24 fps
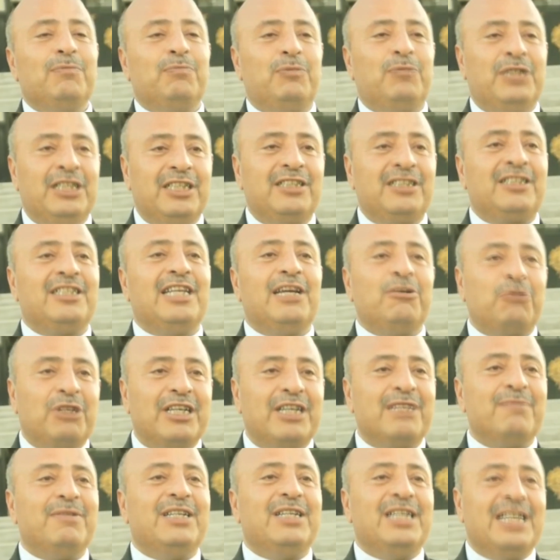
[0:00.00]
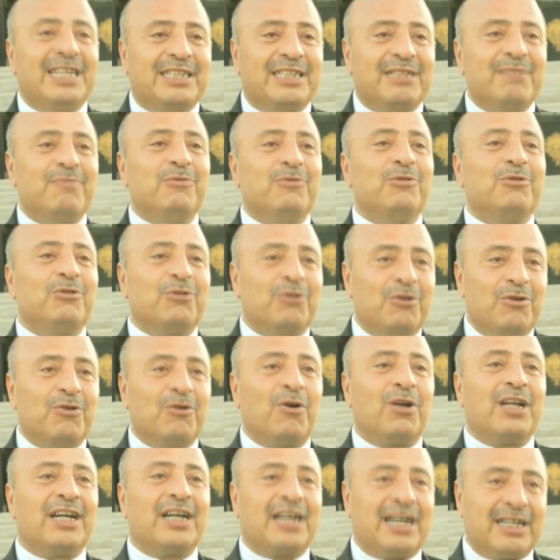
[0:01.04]
Biz Nevşehir Milli Eğitim Müdürlüğü
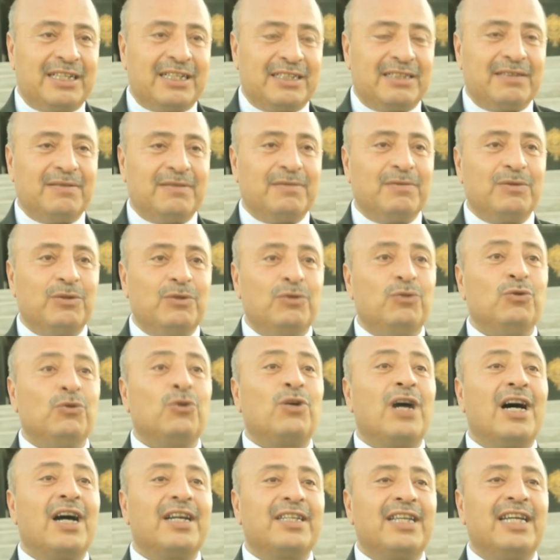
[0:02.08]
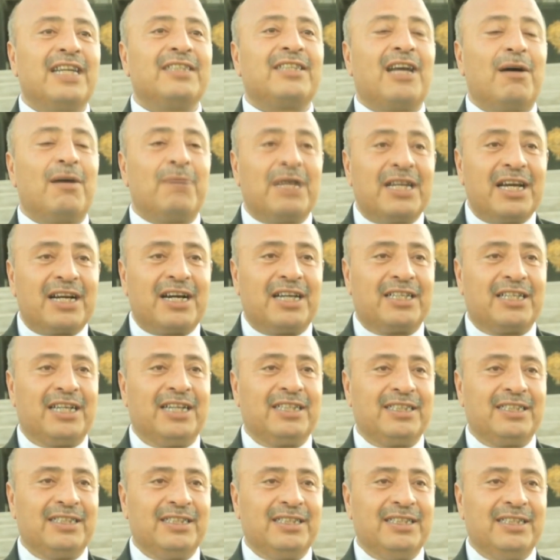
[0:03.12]
olarak yukarıdan tabana
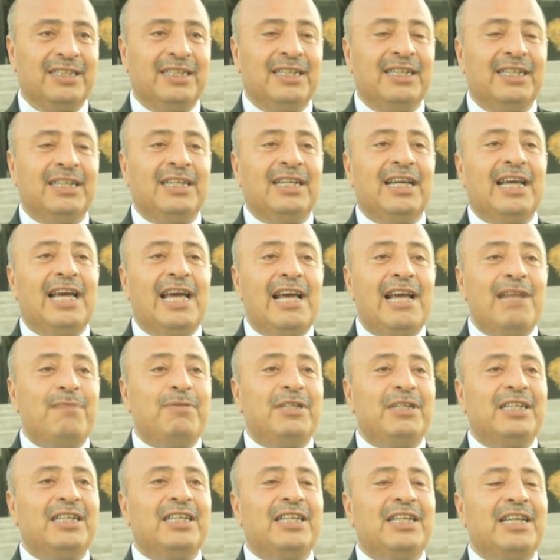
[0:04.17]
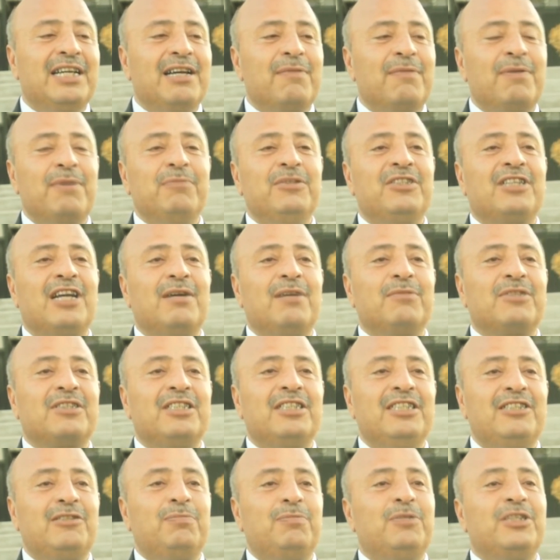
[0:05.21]
kadar el birliğiyle
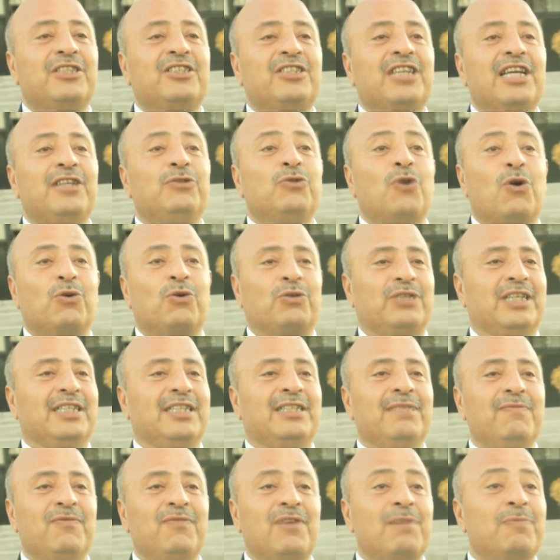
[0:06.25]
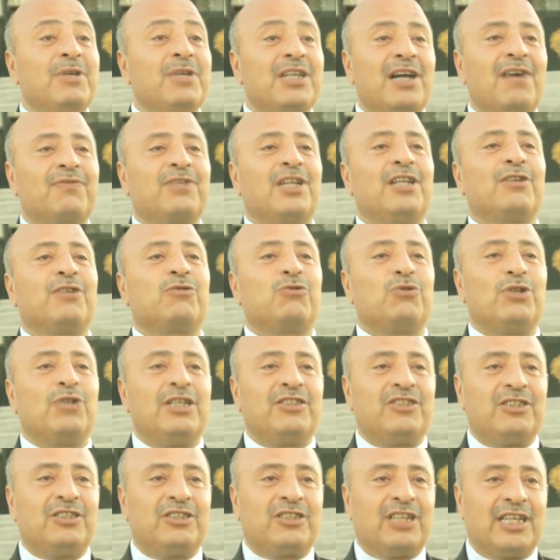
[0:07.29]
yapamayacağımız hiçbir şey yok dedim ve bir haftalık
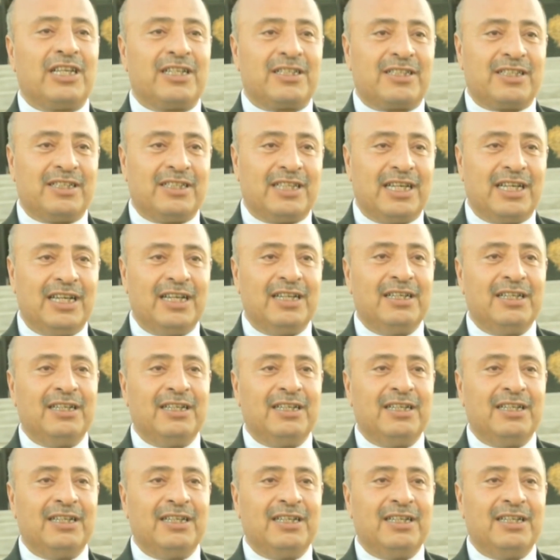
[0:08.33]
süreç içerisinde